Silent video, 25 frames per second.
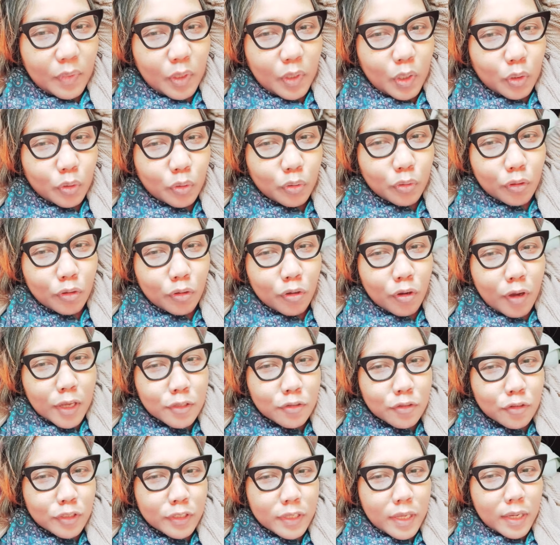Dulu
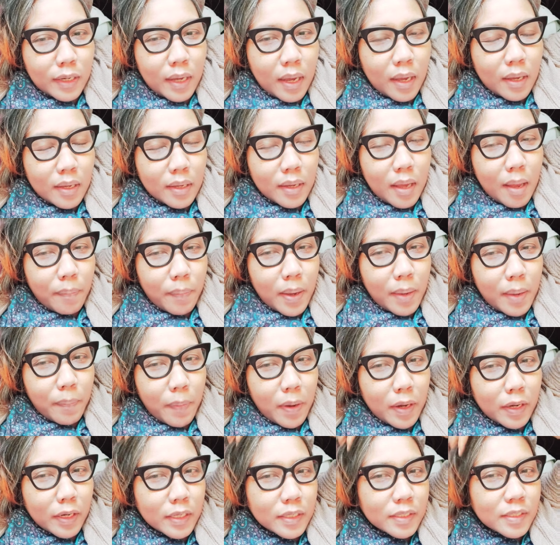kasusnya ke apa
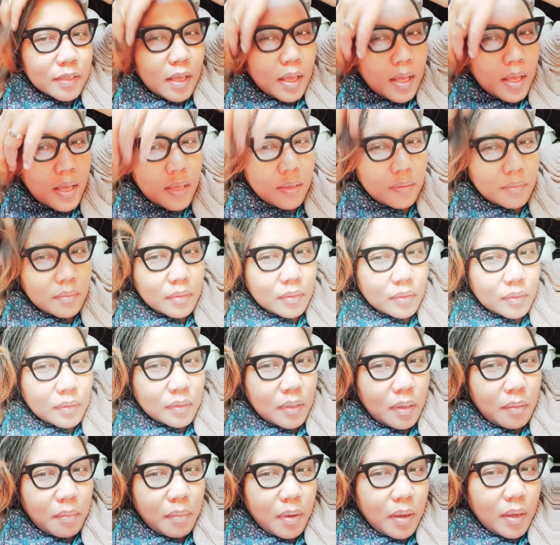Panesa
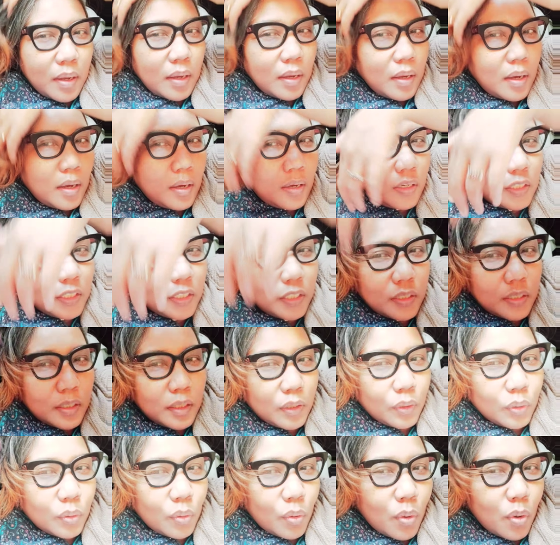sama
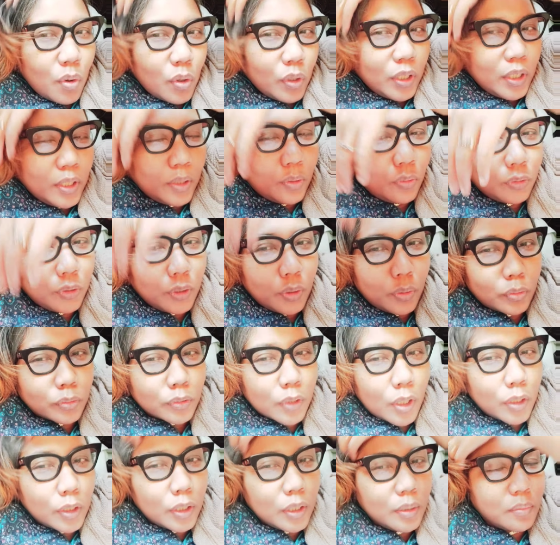itu
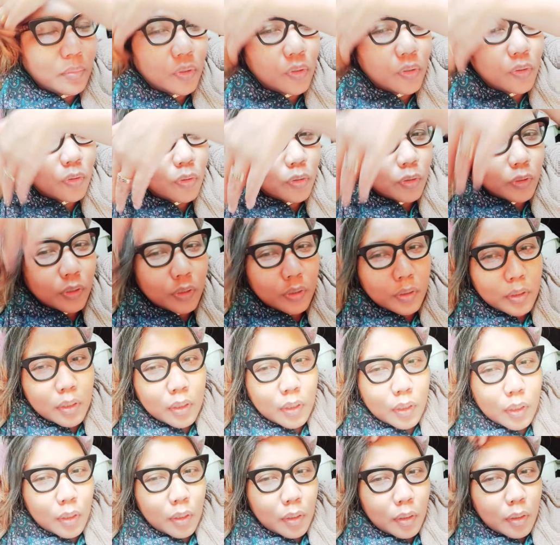ikut-ikutan Nimrung
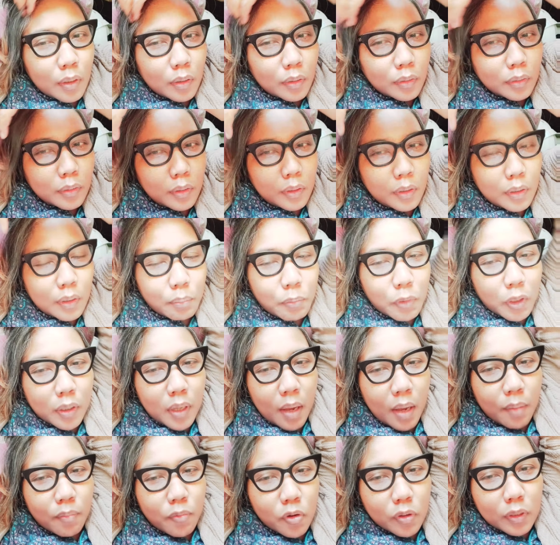uh, eh,
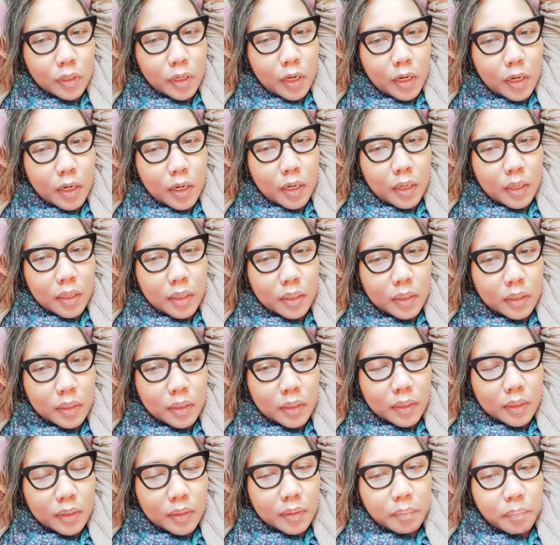bergabung dengan
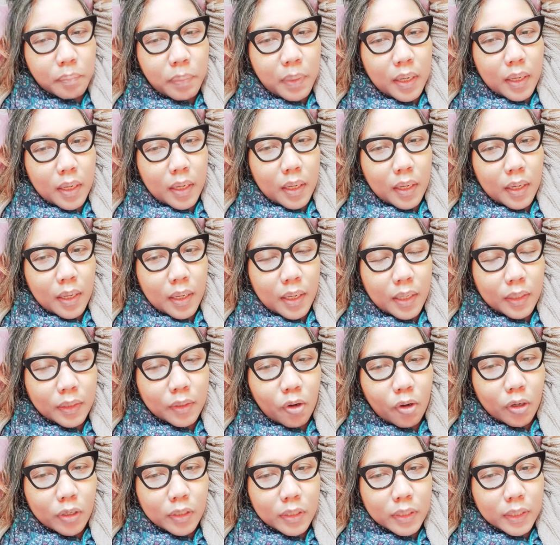uh, Pak
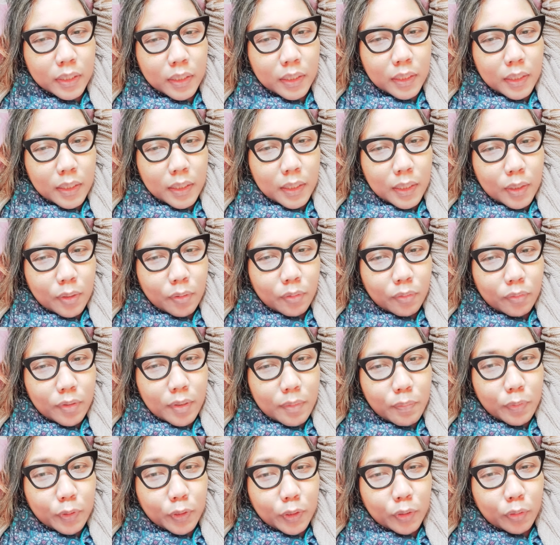Dodi.
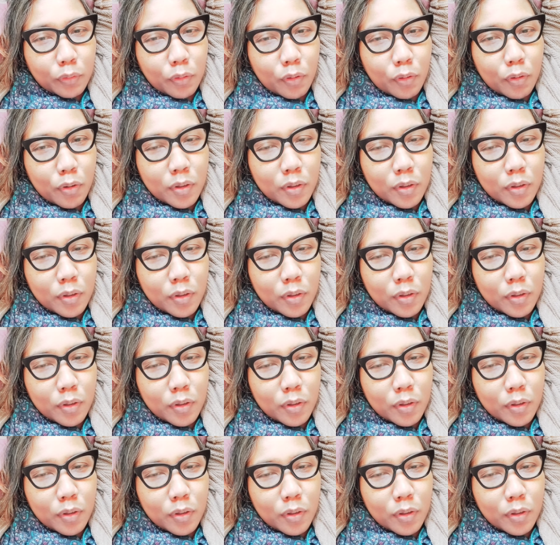Udah begitu